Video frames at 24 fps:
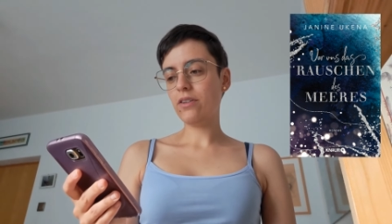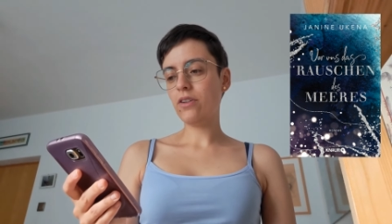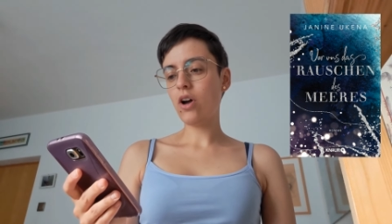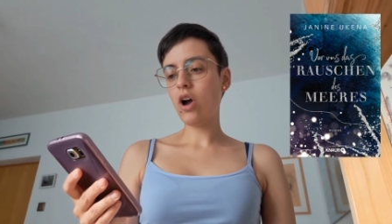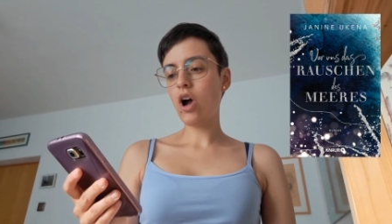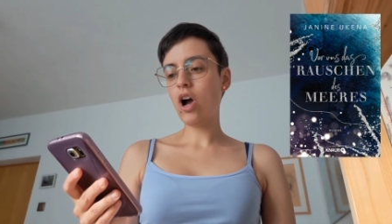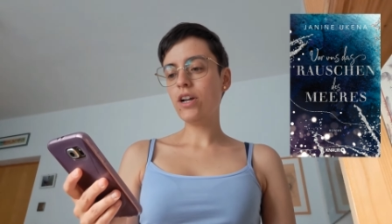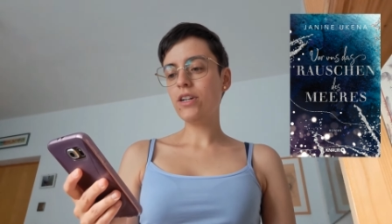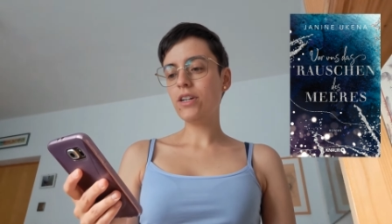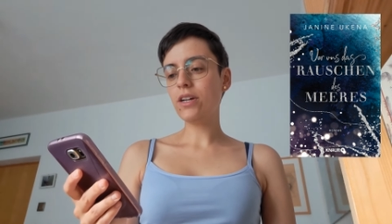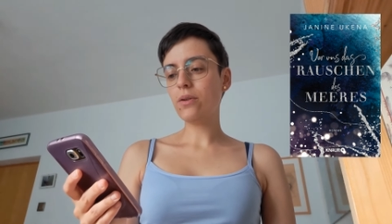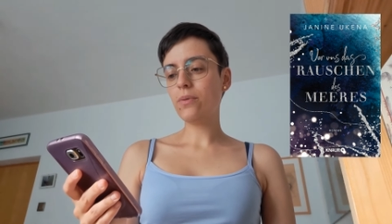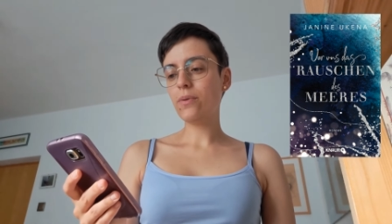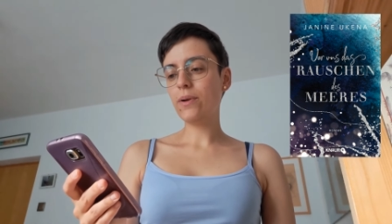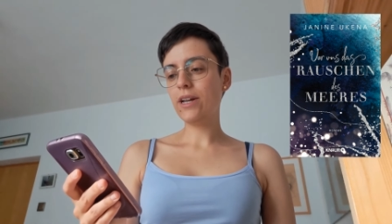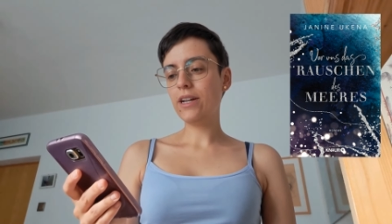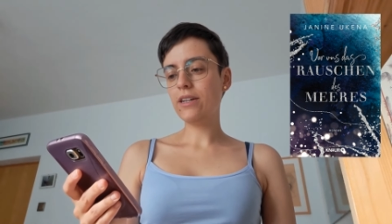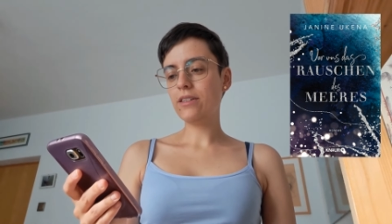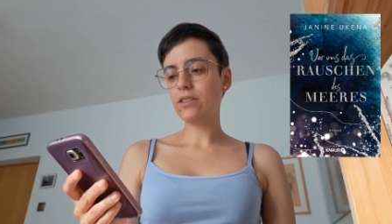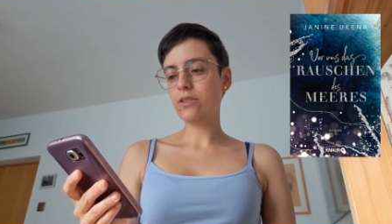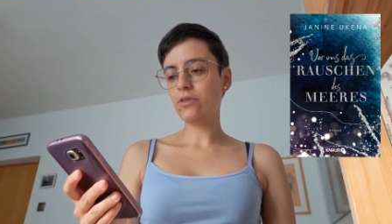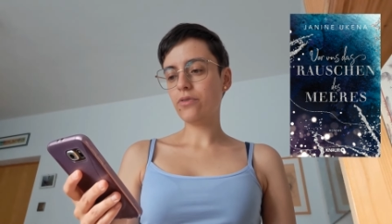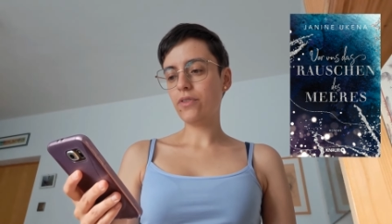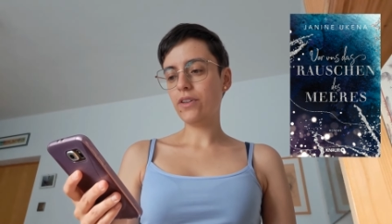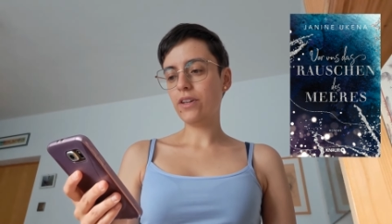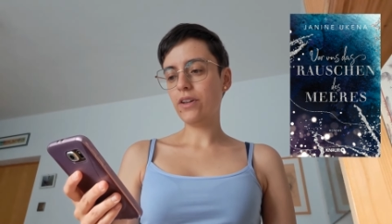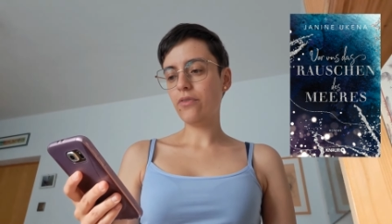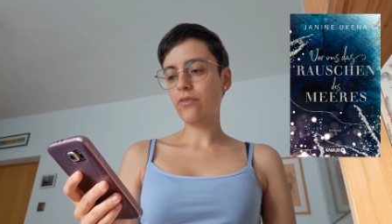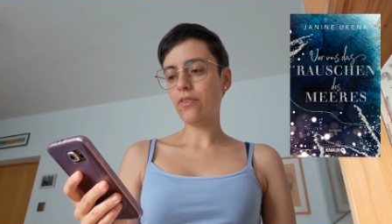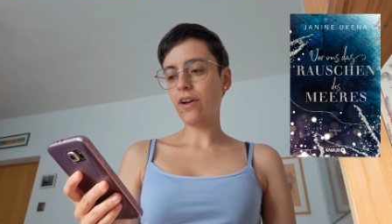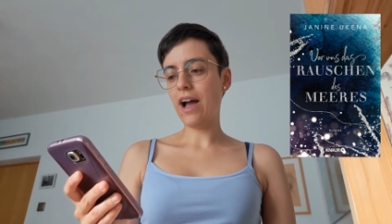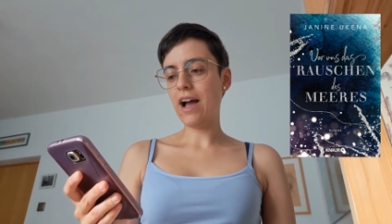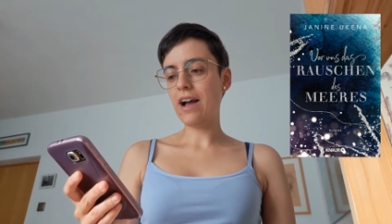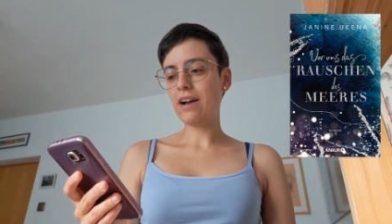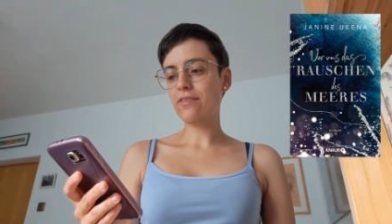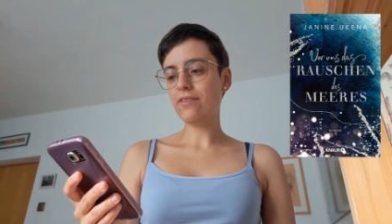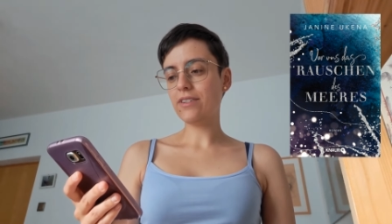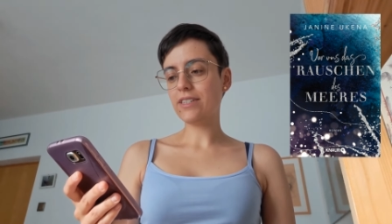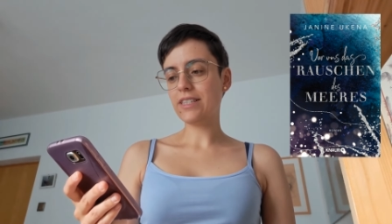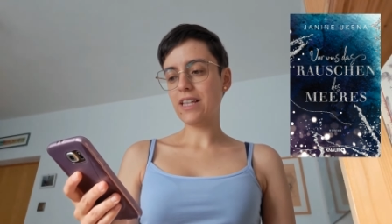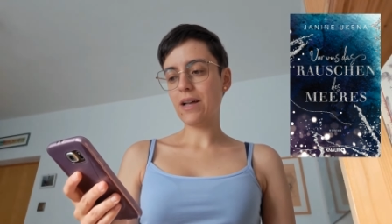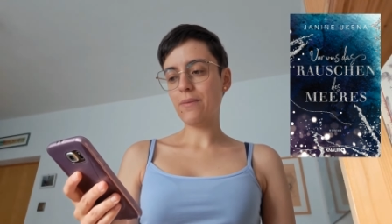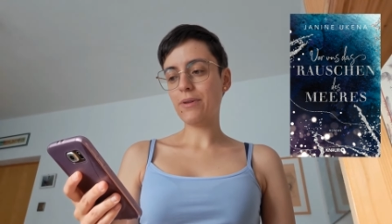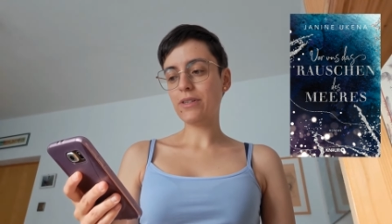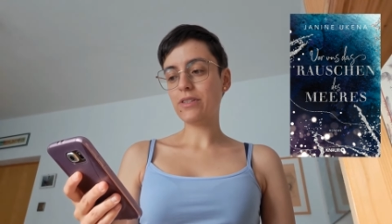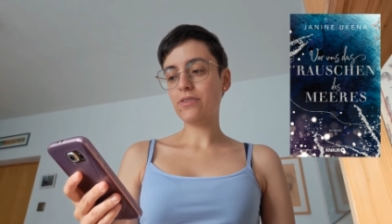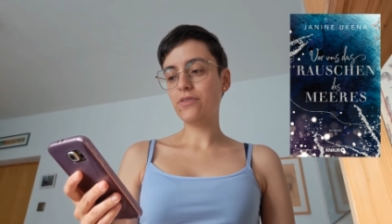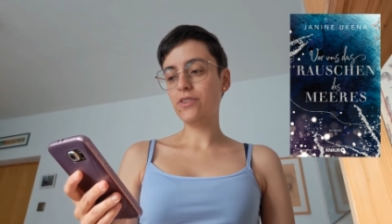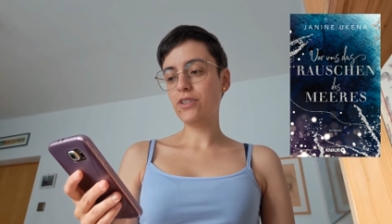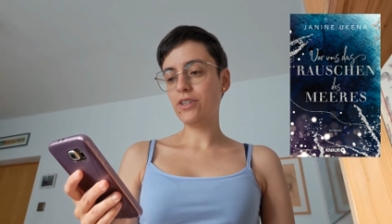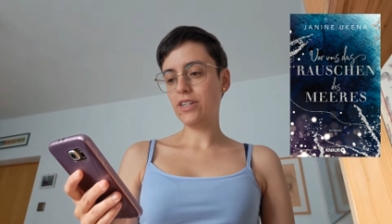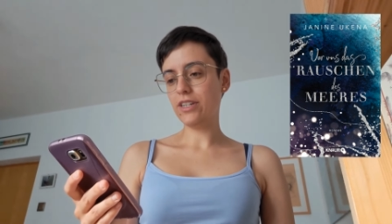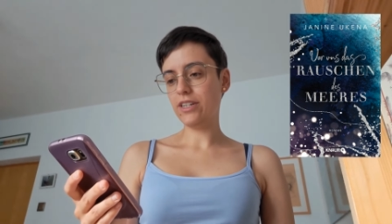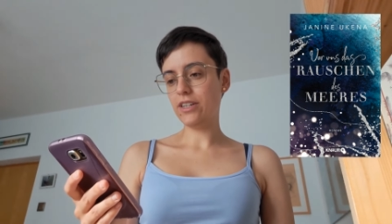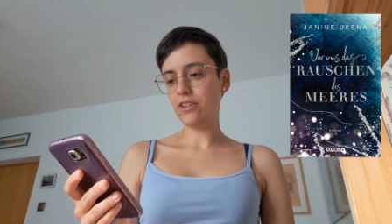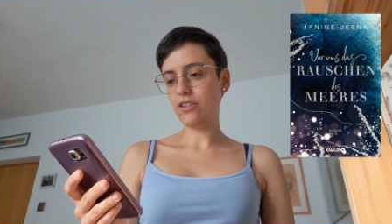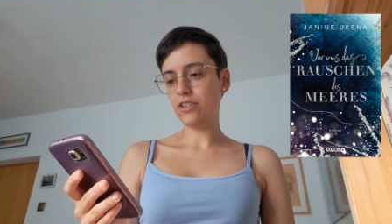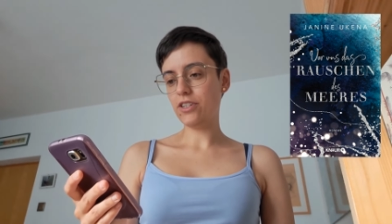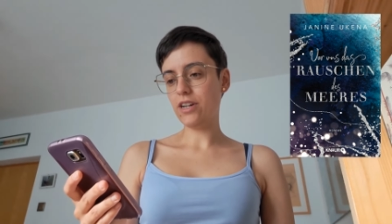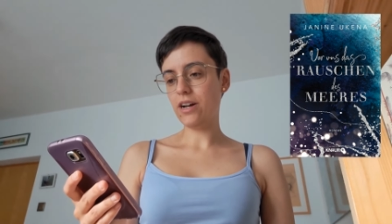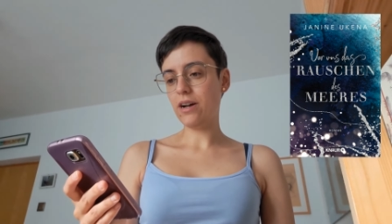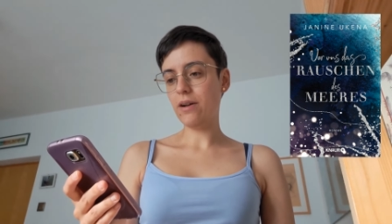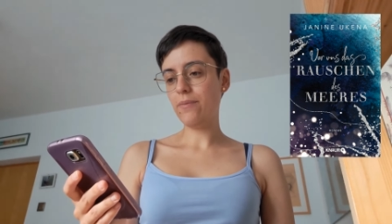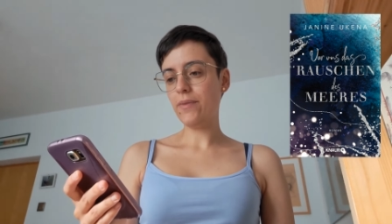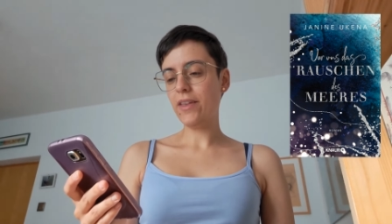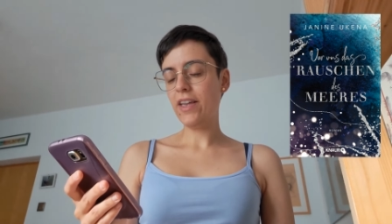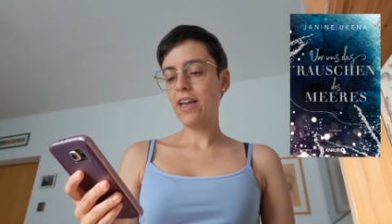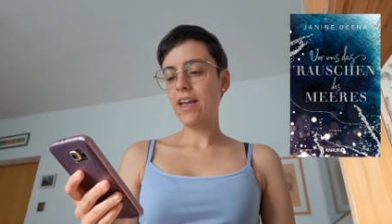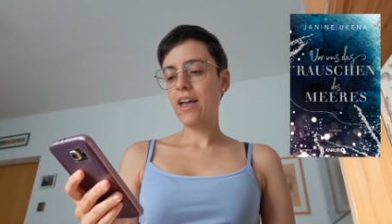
Noch heute quälen Sophie die Fragen, was damals wirklich geschah.